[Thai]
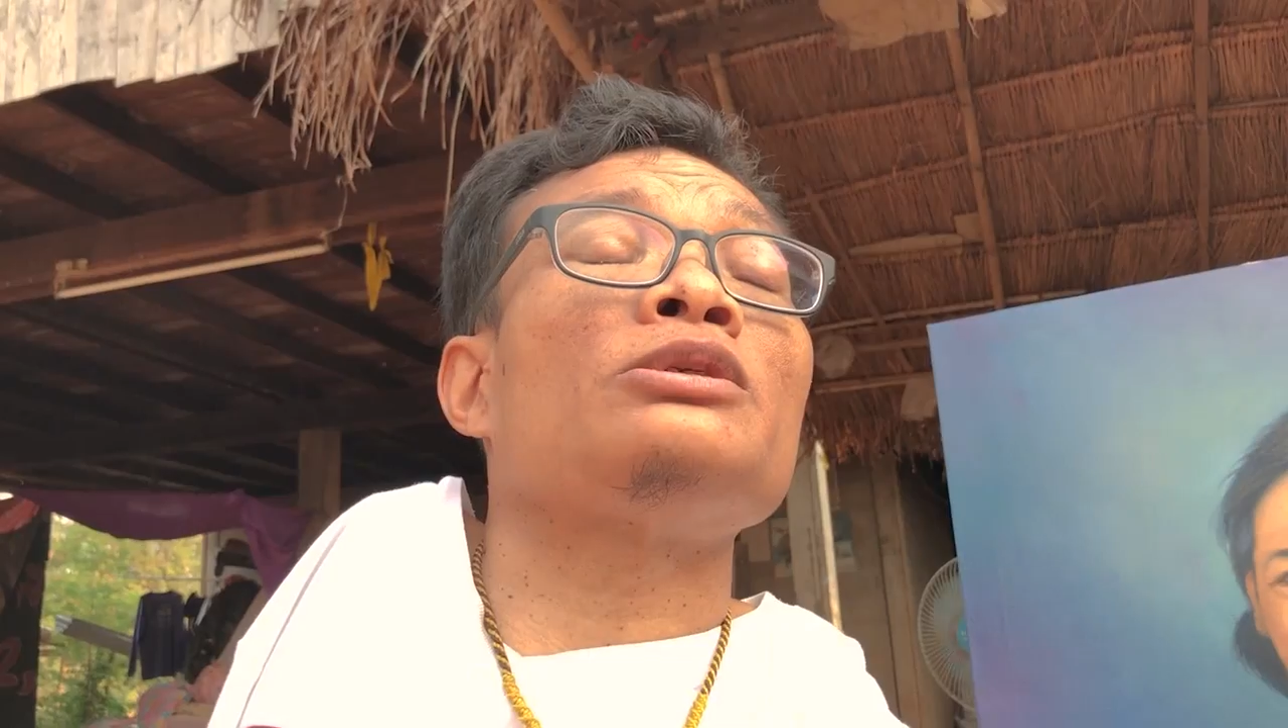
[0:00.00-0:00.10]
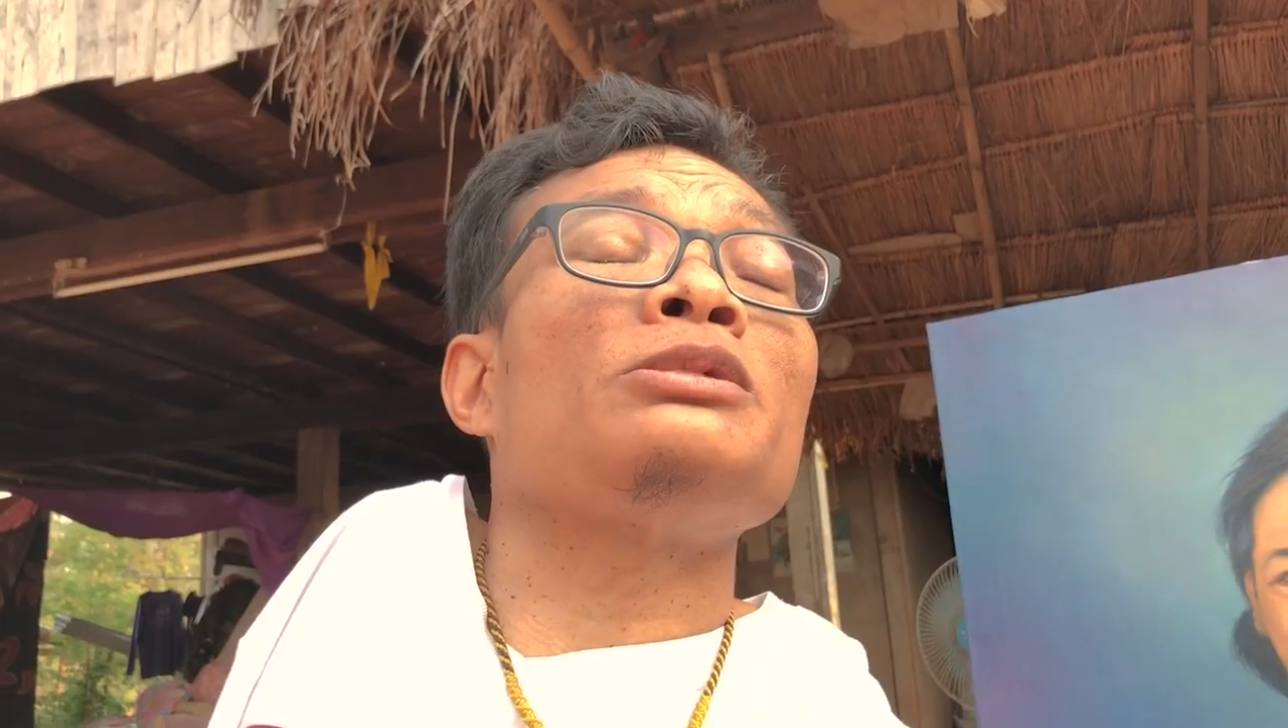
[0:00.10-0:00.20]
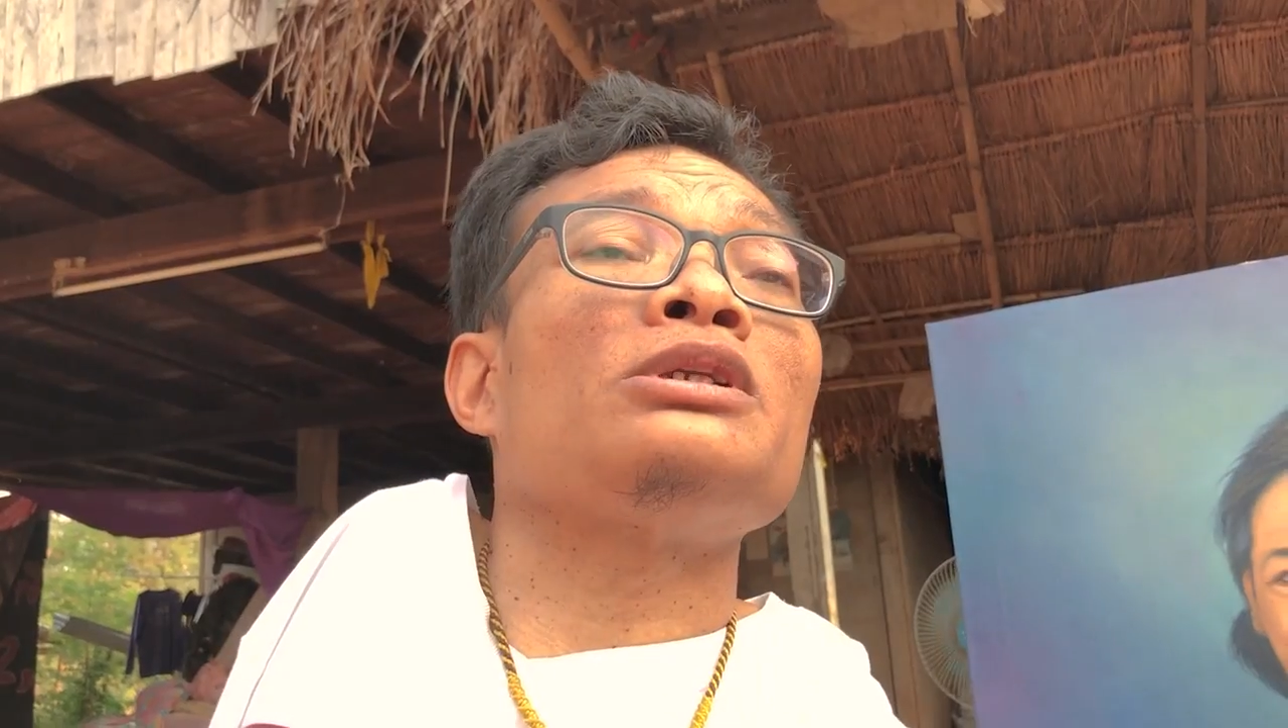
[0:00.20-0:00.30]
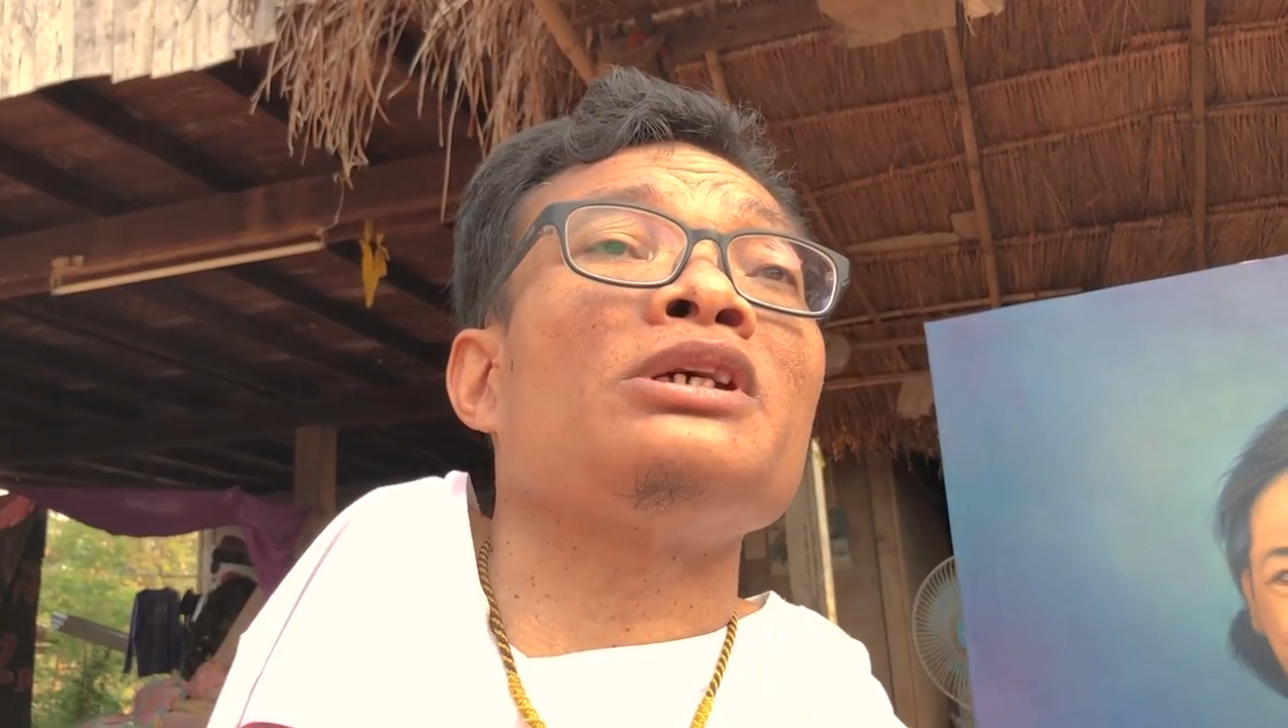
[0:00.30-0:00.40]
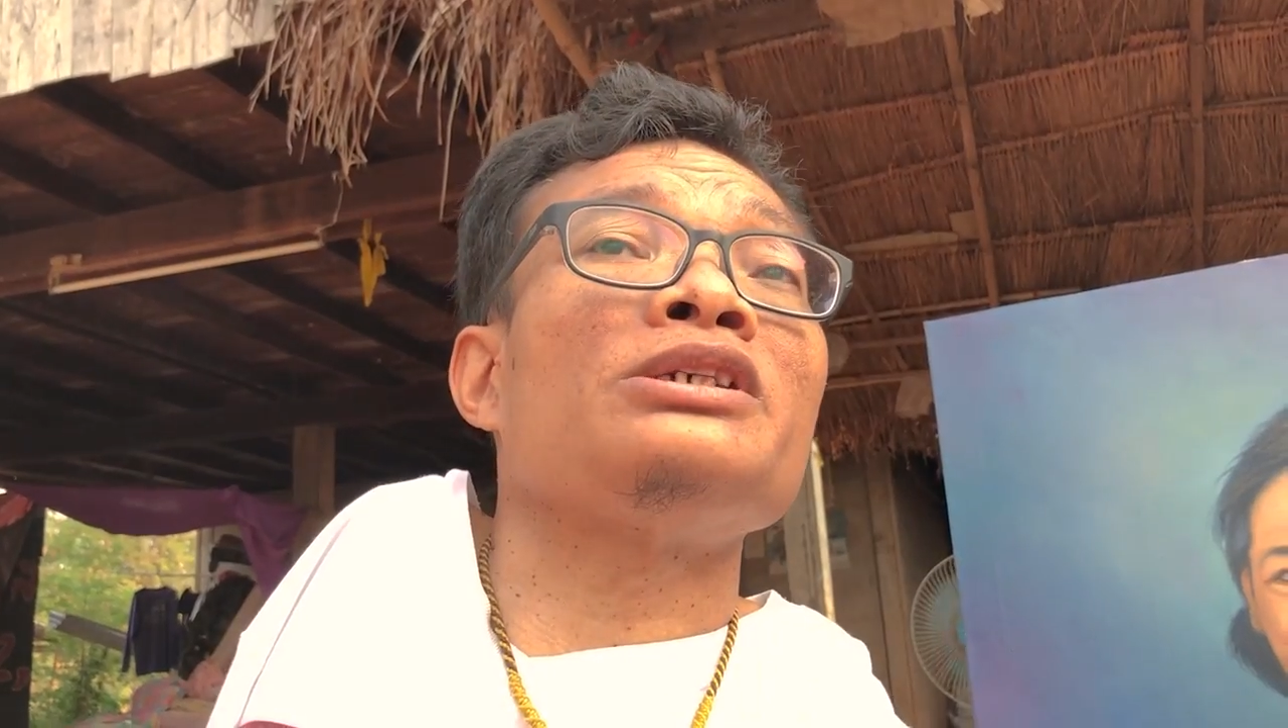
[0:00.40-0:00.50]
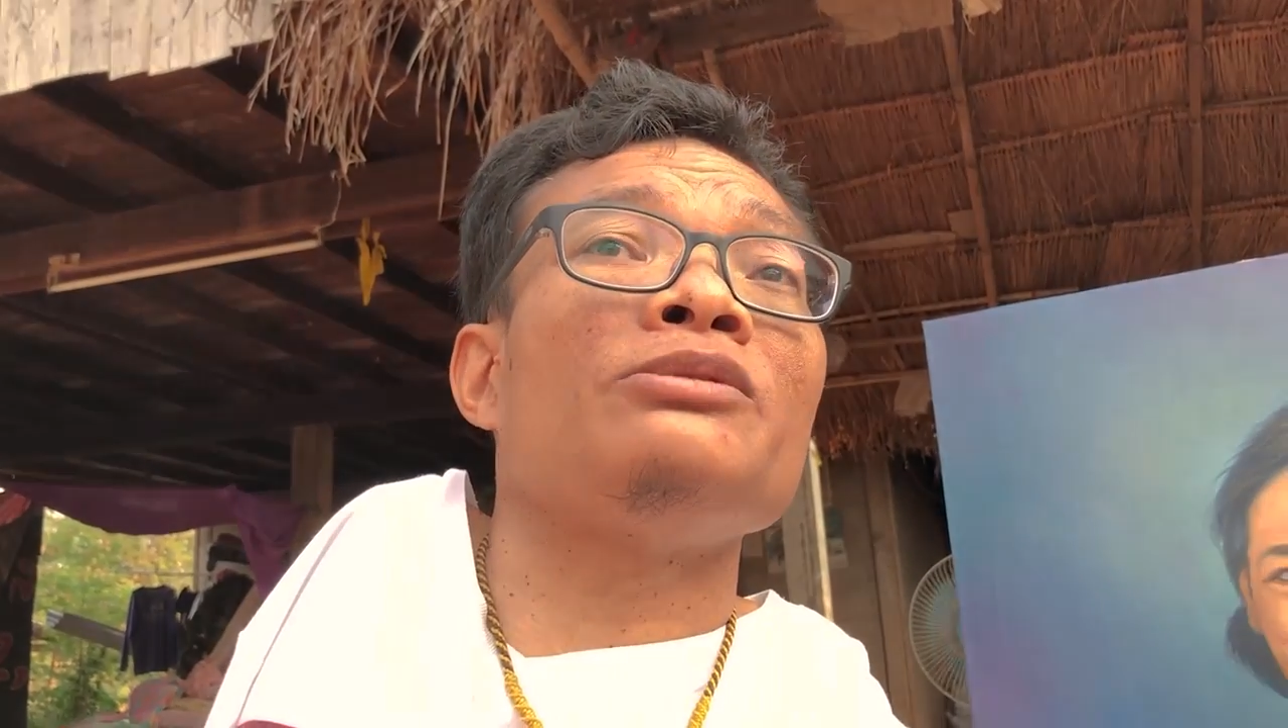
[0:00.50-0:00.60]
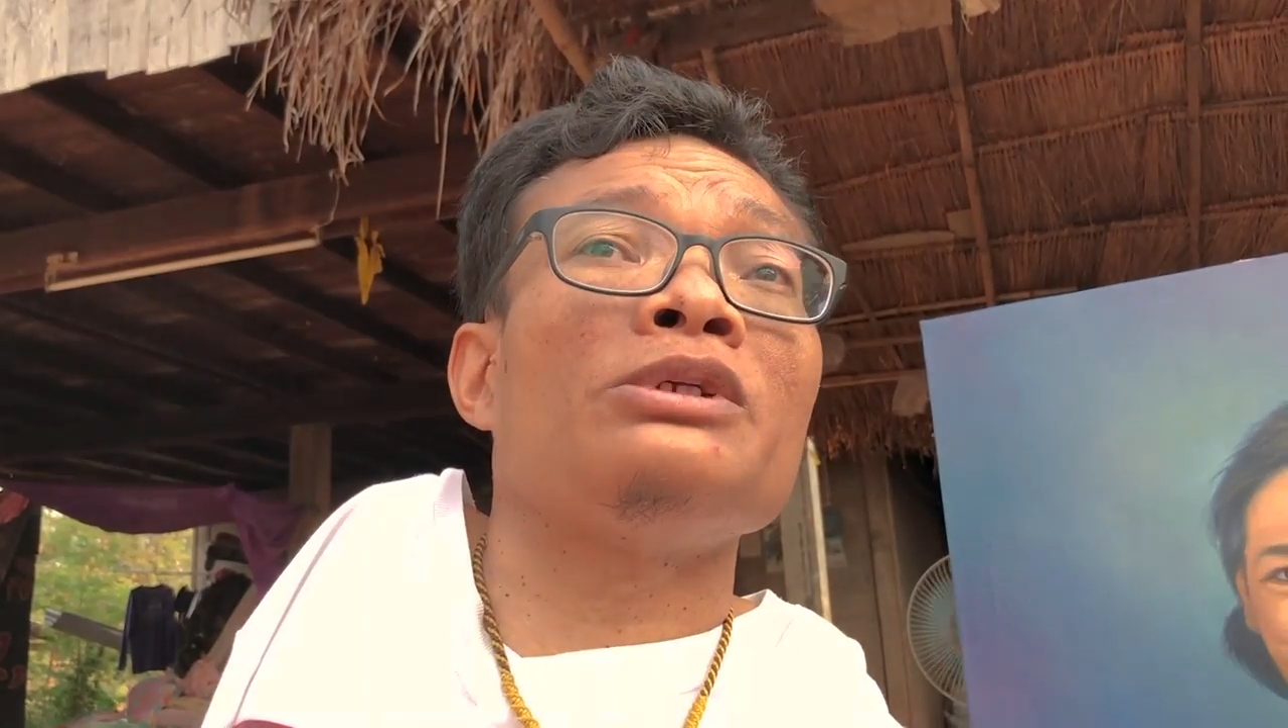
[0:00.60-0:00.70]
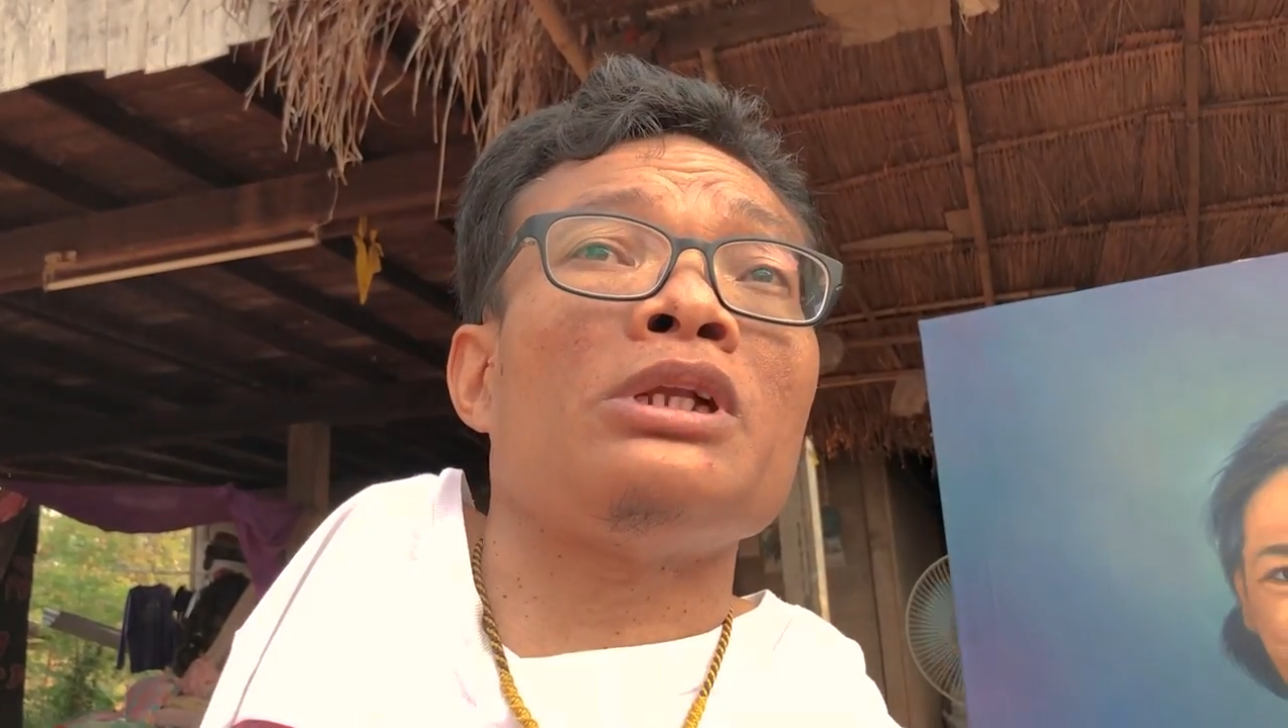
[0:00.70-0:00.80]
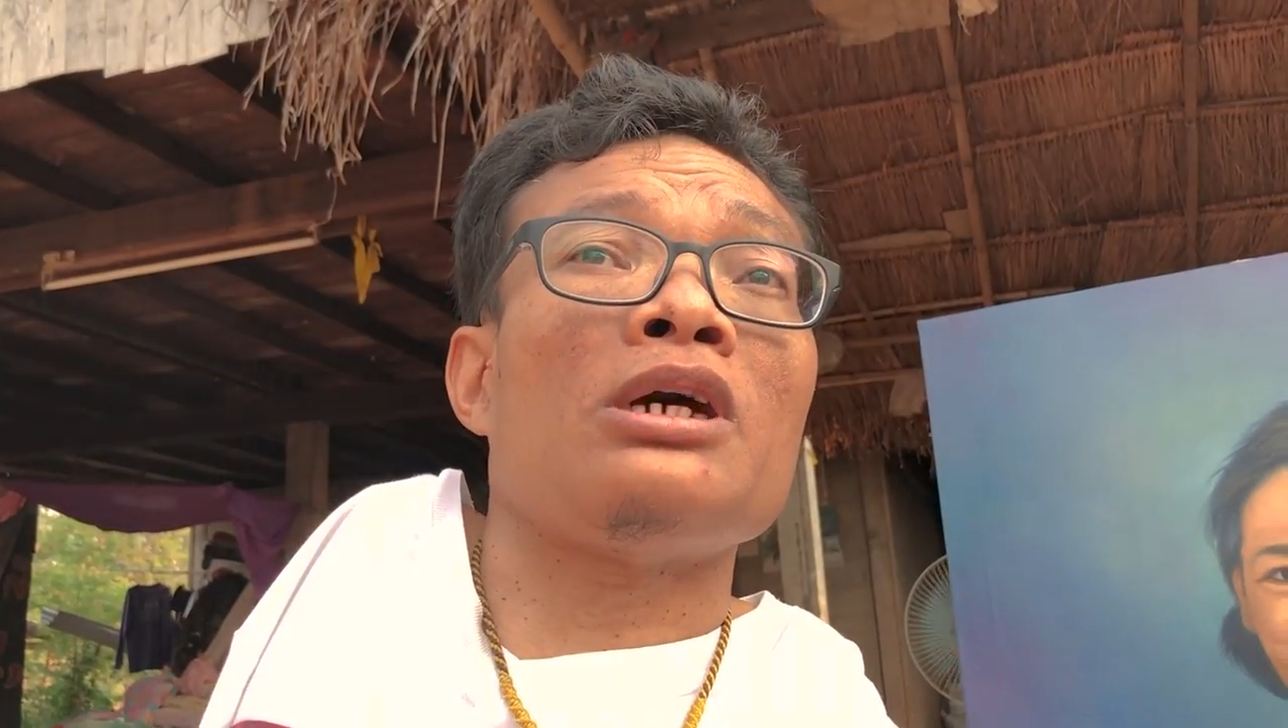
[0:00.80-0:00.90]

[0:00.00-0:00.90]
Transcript: มสำเร็จในชีวิต